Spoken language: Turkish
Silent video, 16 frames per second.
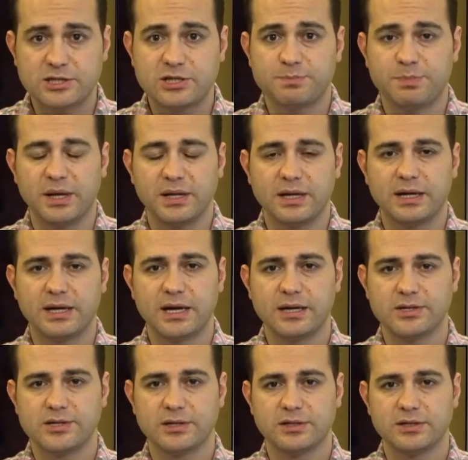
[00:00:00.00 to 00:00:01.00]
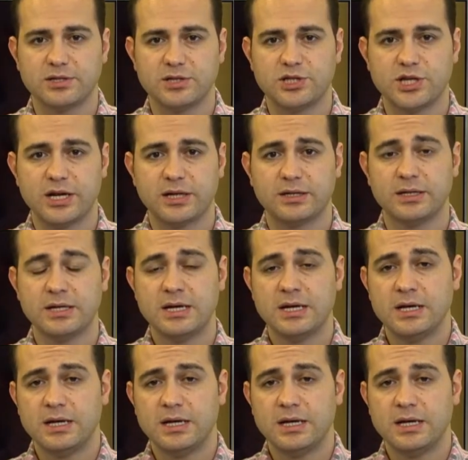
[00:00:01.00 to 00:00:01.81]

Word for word: Çipalla karşılaşacak.